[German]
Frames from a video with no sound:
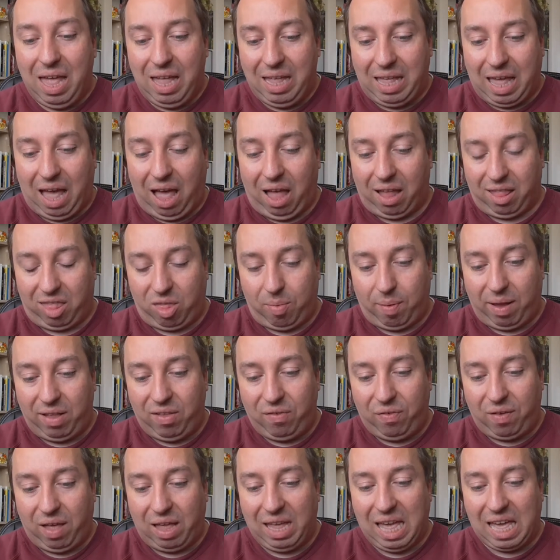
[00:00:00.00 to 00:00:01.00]
Ja,
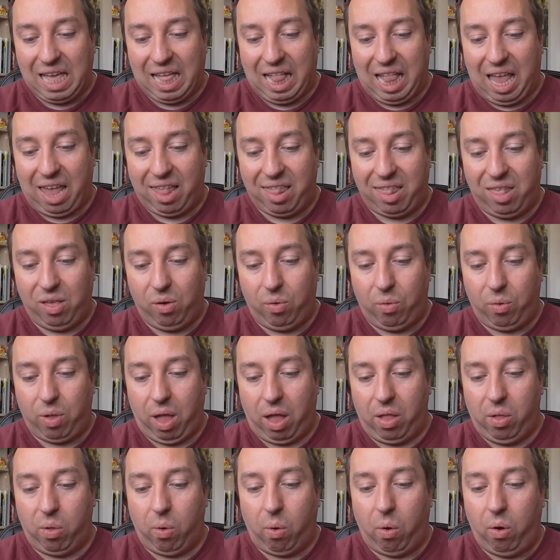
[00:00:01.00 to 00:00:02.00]
zweite Frage, Classic
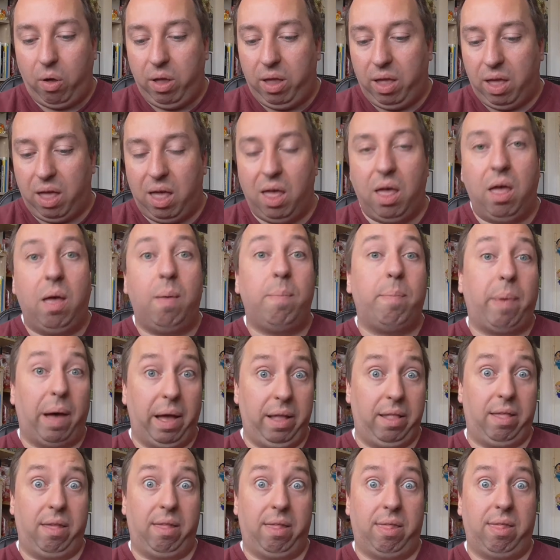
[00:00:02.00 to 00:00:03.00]
oder neu? Äh,
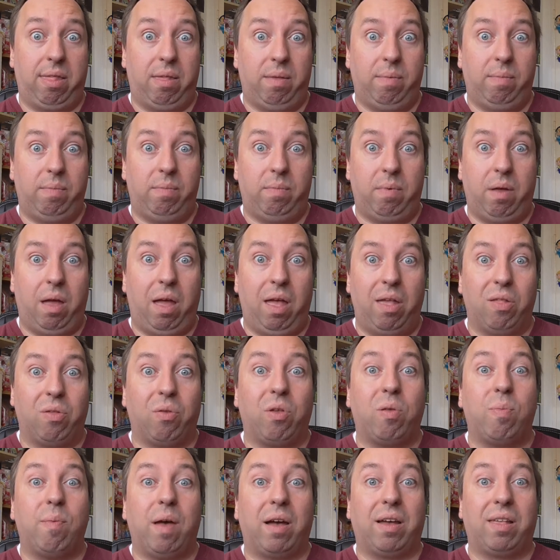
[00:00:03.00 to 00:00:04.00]
beides. Also
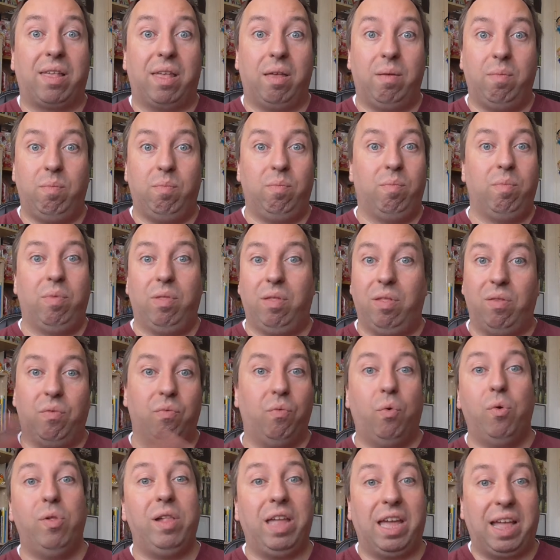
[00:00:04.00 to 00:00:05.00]
ich mag
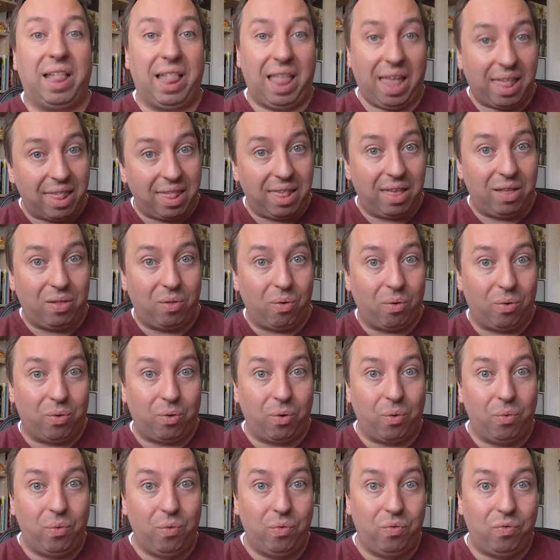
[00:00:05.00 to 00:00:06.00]
sowohl die Classic
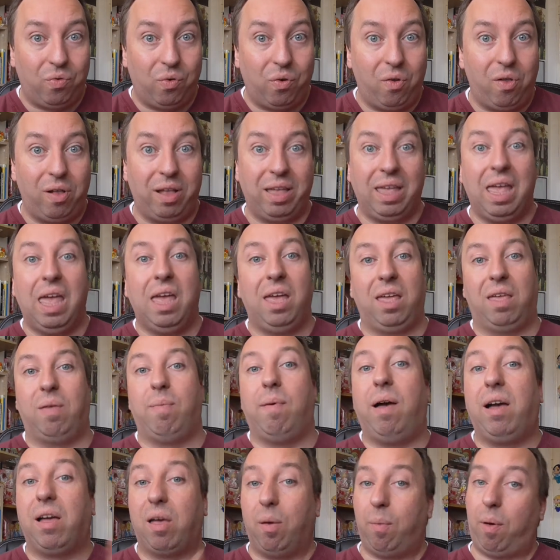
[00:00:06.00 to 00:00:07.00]
Doctor Who Folgen, ich
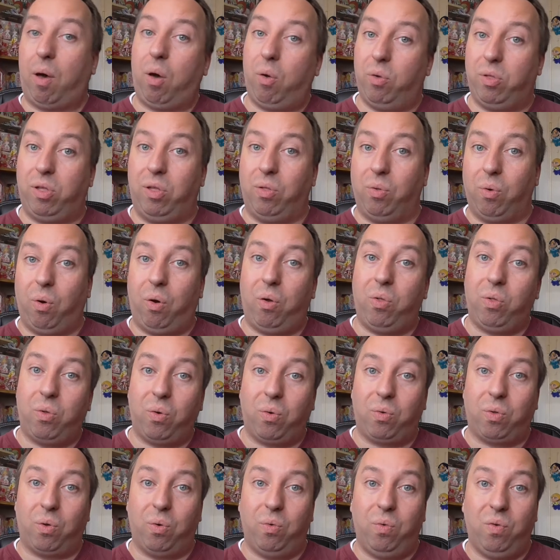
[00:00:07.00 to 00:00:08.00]
mag aber auch die neuen
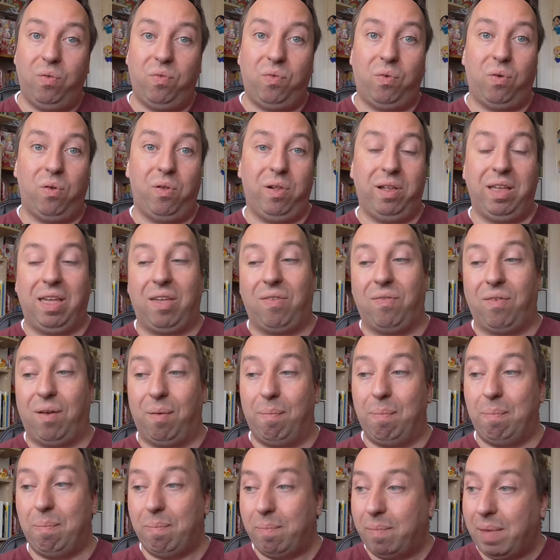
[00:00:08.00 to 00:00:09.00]
Doctor Who Folgen. Ich war
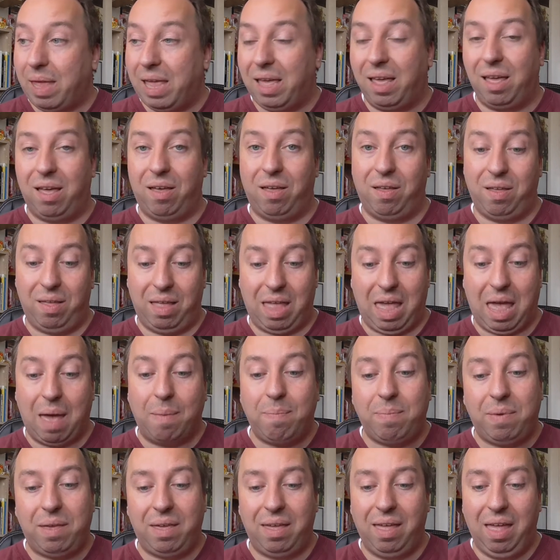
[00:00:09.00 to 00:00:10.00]
mega
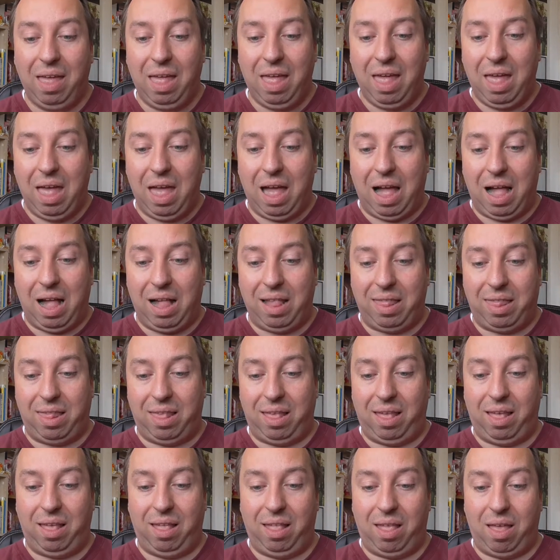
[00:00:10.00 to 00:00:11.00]
happy, als
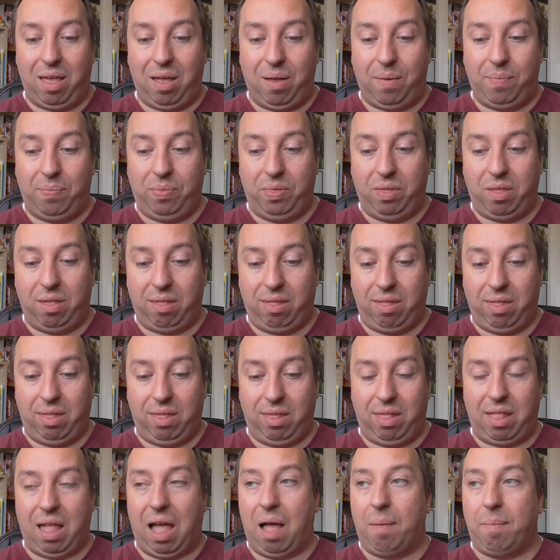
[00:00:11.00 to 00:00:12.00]
sie ähm,
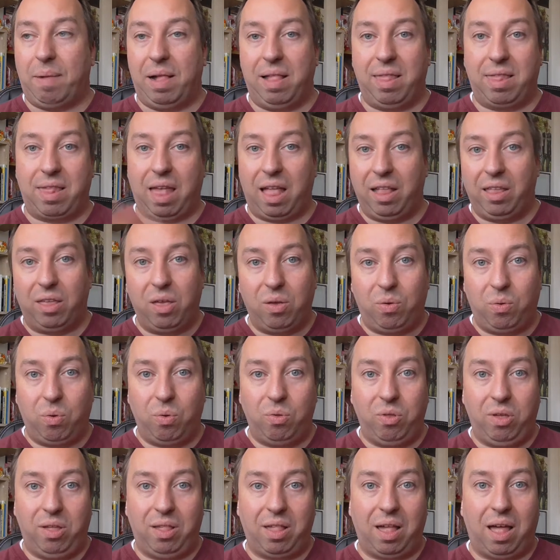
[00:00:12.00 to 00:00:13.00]
das damals
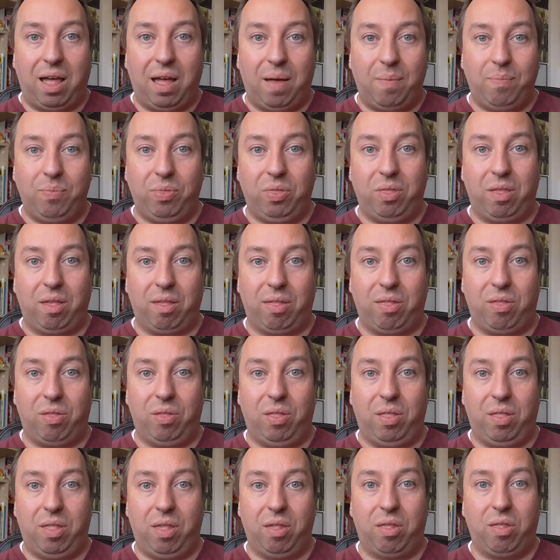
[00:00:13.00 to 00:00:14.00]
angekündigt haben, dass
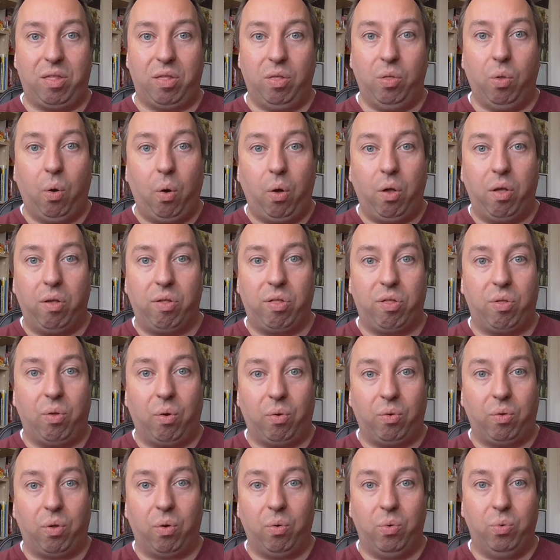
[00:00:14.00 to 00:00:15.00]
das neues
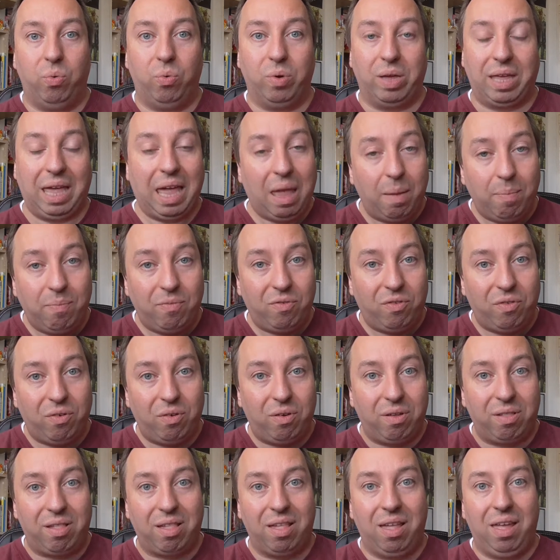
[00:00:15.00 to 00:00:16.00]
Doctor Who geben
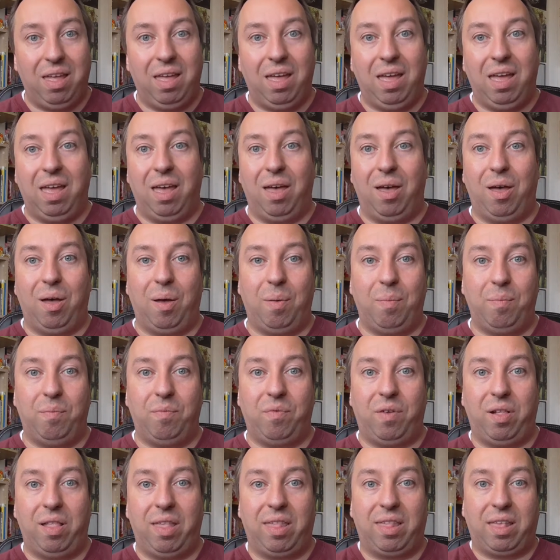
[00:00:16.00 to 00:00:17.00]
wird. Ähm,
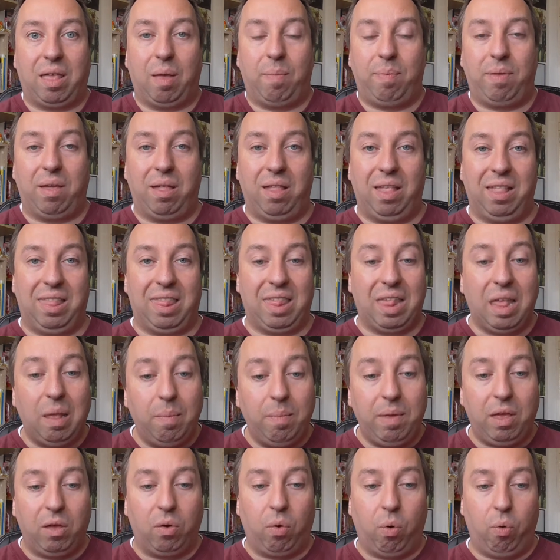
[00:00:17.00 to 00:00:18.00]
weil es gab ja eine
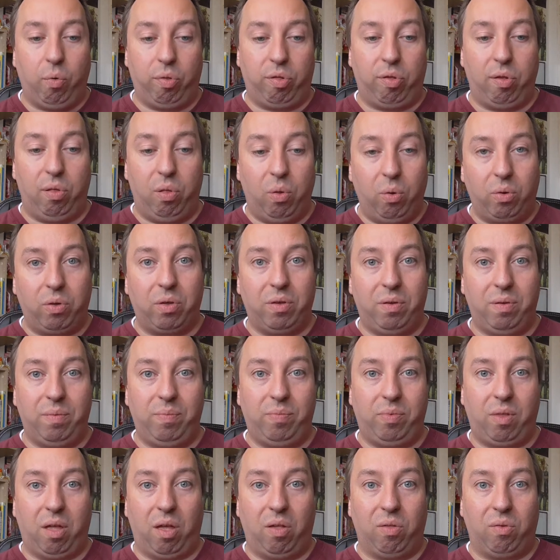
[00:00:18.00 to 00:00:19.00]
ziemlich große Lücke.
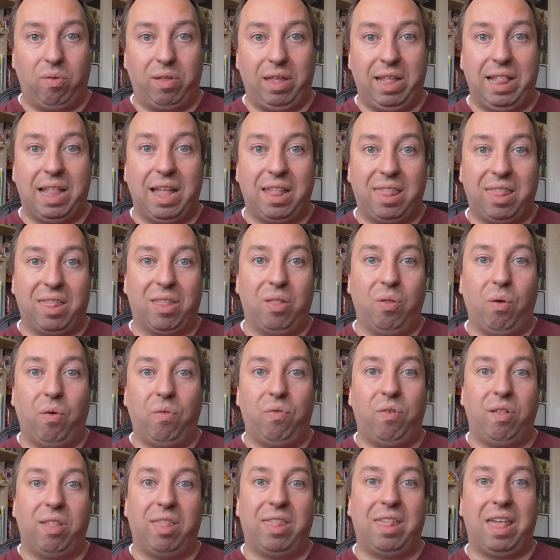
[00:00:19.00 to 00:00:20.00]
Also die letzten
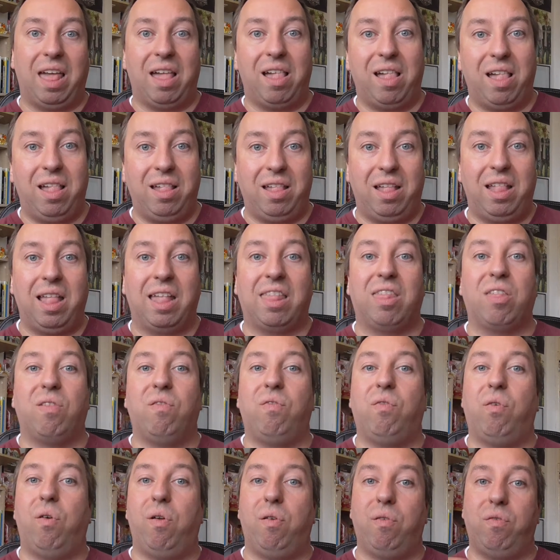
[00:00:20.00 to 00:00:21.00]
offiziell, die letzten
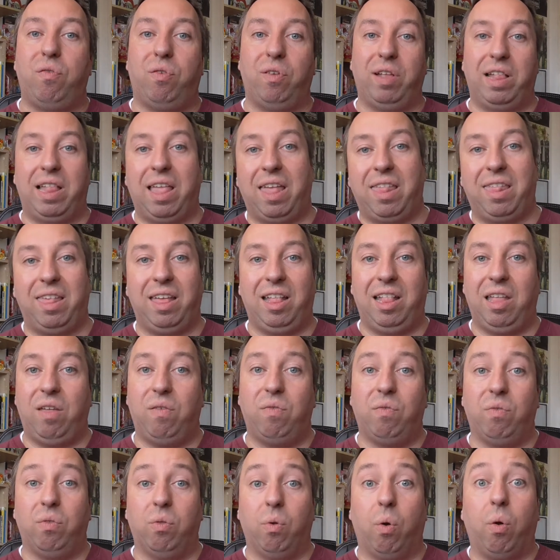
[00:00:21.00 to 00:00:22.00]
Folgen von Classic
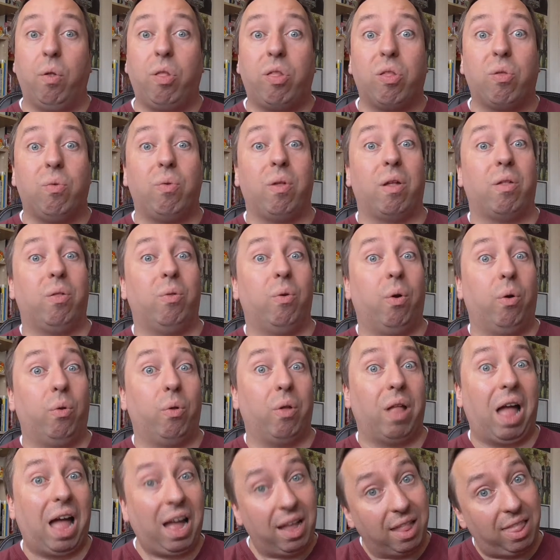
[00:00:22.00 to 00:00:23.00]
liefen
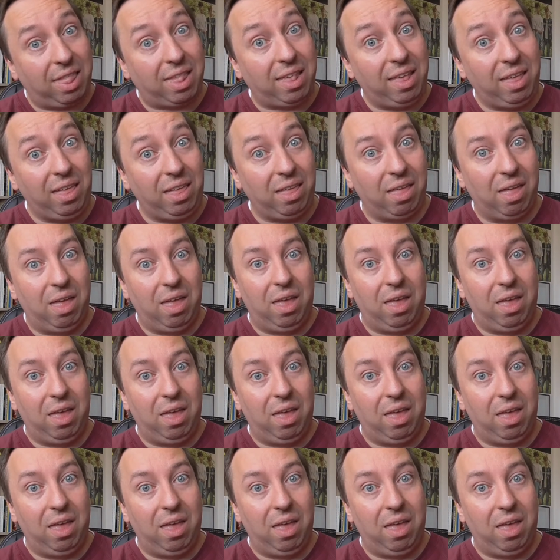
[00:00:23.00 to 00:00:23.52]
1989.